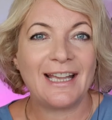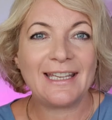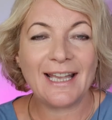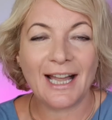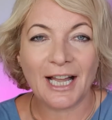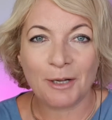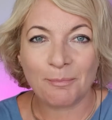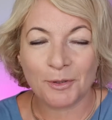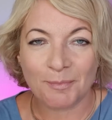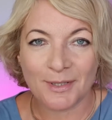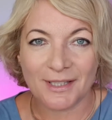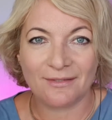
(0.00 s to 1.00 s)
jak
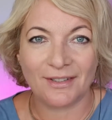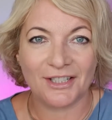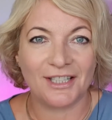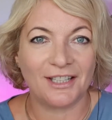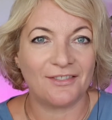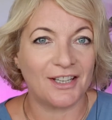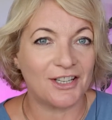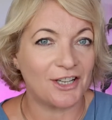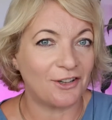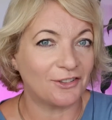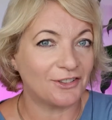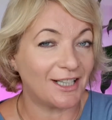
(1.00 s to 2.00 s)
podpisywać
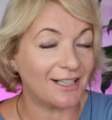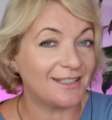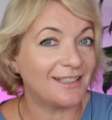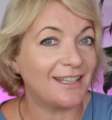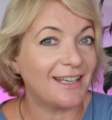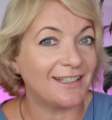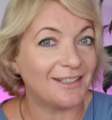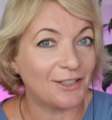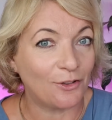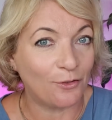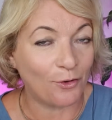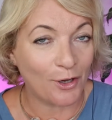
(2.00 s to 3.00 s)
największe kontrakty, kiedy
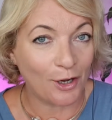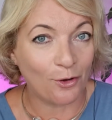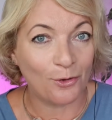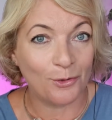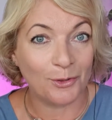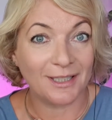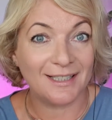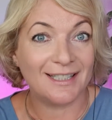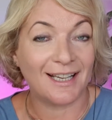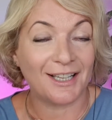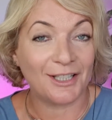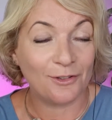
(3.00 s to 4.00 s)
Twoja
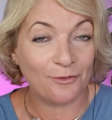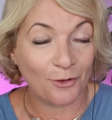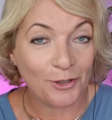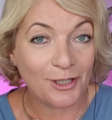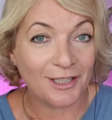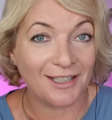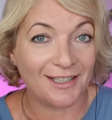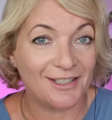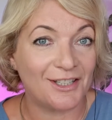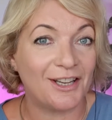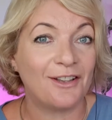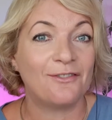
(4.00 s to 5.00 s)
konkurencja i Twoi
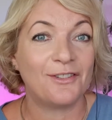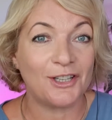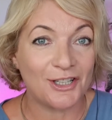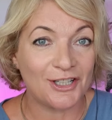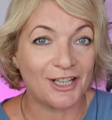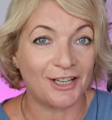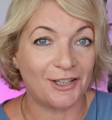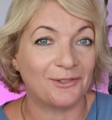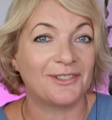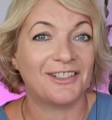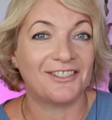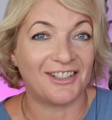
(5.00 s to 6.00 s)
klienci wyjeżdżają
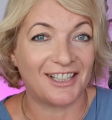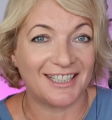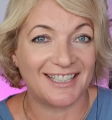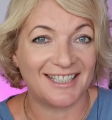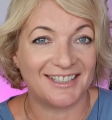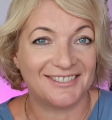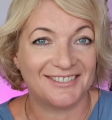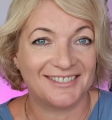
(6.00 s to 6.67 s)
na wakacje.